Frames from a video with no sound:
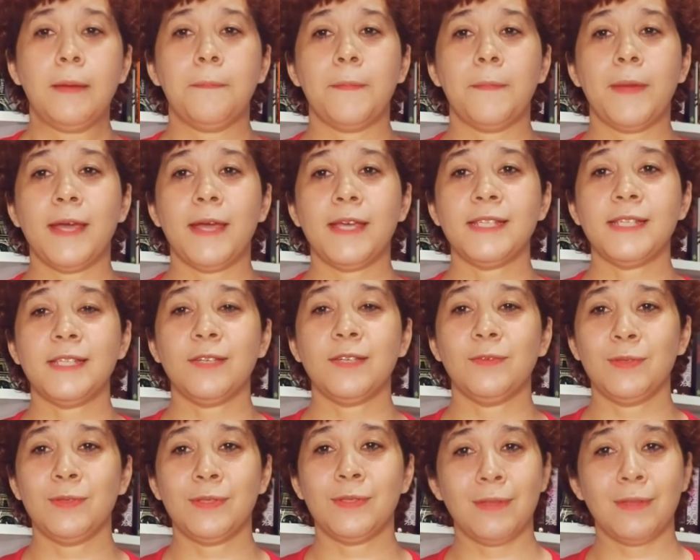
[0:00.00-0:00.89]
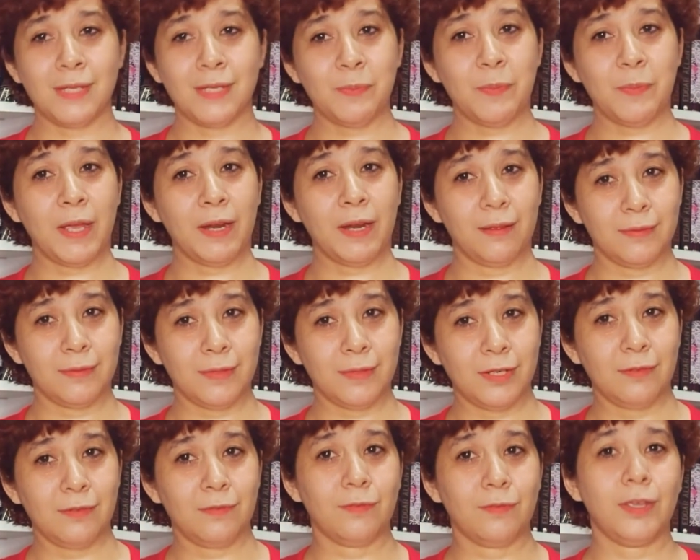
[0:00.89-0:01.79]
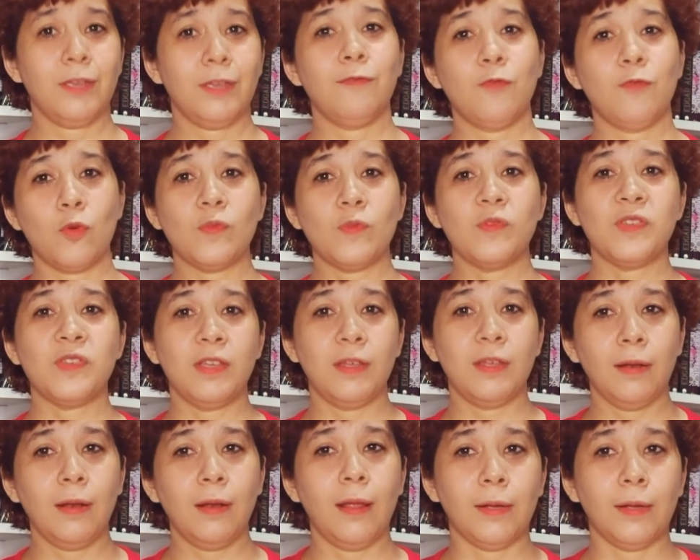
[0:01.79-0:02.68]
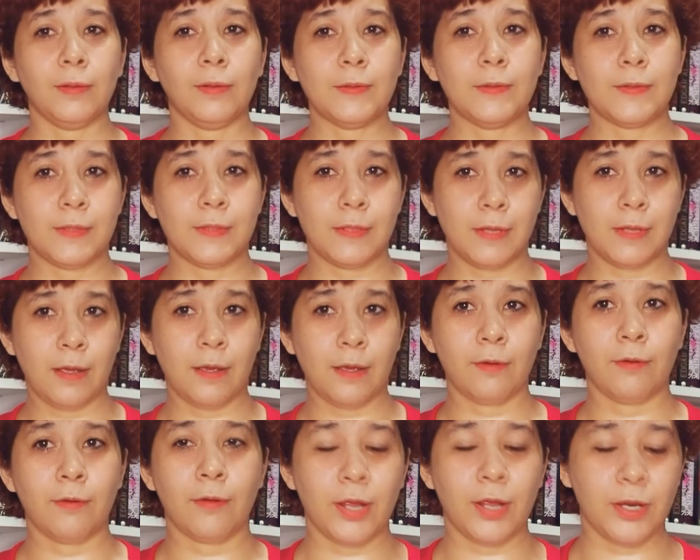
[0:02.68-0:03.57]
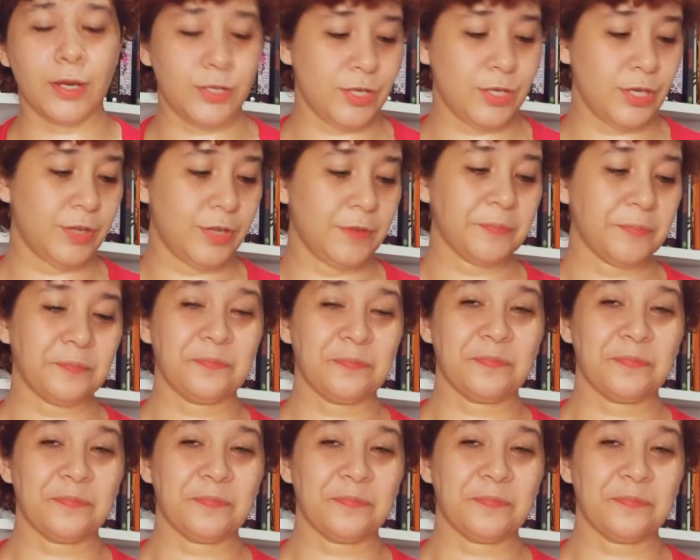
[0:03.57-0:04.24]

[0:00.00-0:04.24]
mas eu tenho esperança de que vou conseguir lê-los, né? Qualquer dia.